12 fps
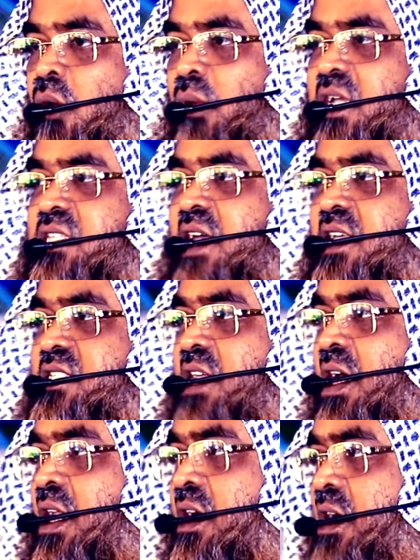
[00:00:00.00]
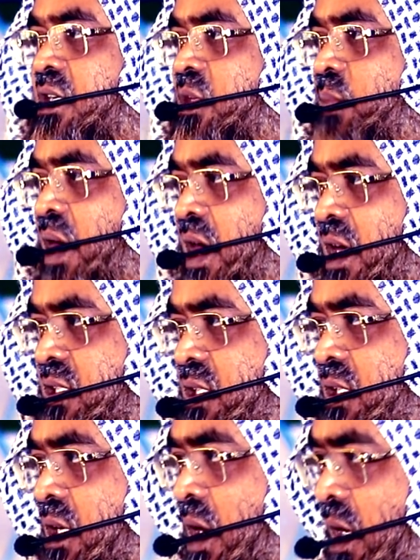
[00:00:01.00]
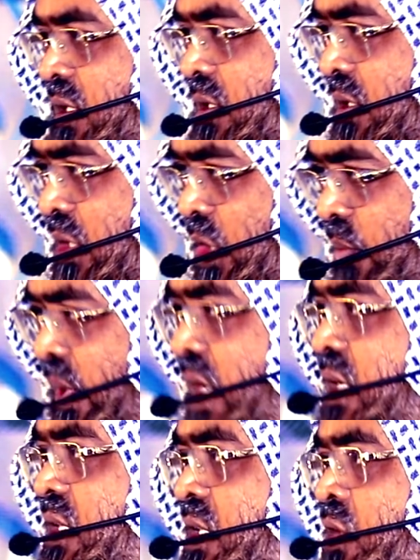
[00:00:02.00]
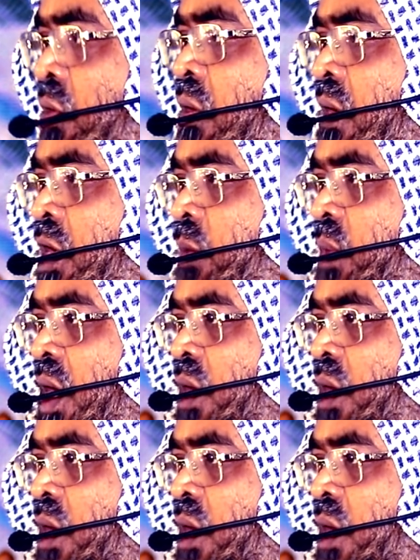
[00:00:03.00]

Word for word: ওইদাস আল কারিবাদি আন্নি ফাইন্নি করিব